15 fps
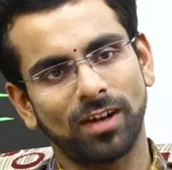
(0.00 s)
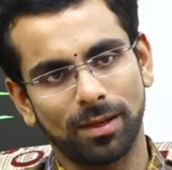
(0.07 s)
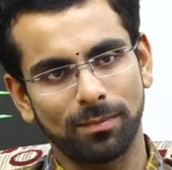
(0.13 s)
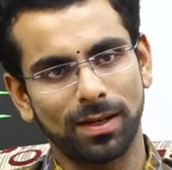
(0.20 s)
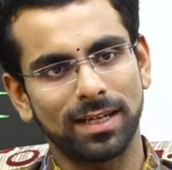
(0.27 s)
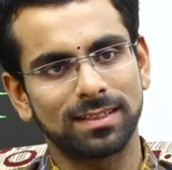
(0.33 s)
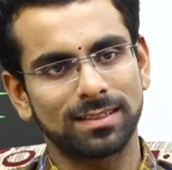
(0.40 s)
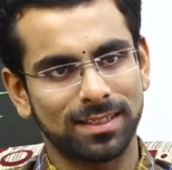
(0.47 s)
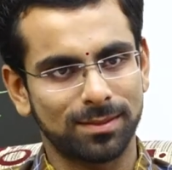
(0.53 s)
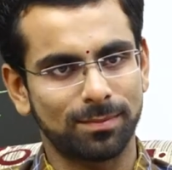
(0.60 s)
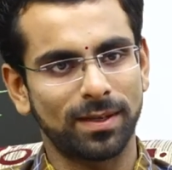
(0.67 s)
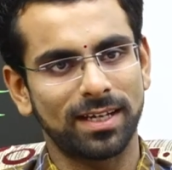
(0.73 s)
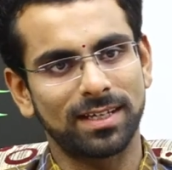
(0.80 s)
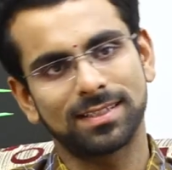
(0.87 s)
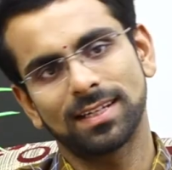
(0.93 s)
ఫైవ్ మైల్స్ సిక్స్
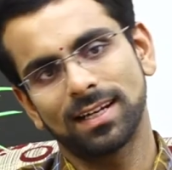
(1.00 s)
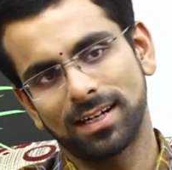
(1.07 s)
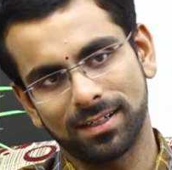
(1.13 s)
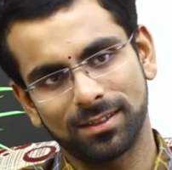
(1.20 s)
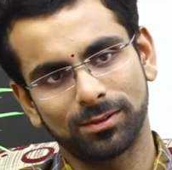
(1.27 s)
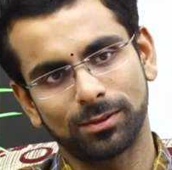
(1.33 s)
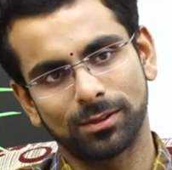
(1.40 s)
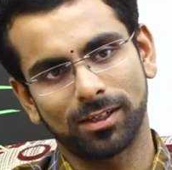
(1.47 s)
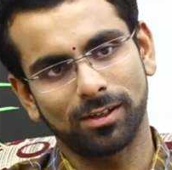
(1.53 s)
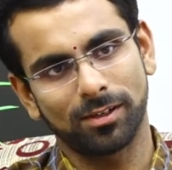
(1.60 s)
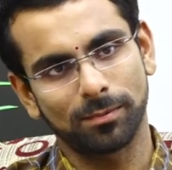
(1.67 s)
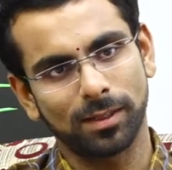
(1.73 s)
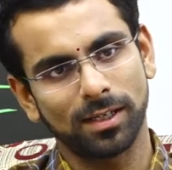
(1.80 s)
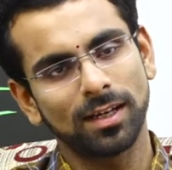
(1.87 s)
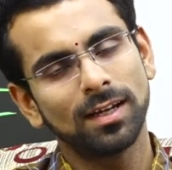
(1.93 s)
మైల్స్ ఇలా అంటూ ఉంటాం
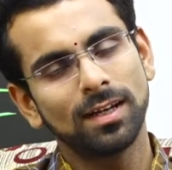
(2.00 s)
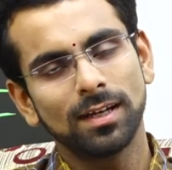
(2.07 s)
అనమాట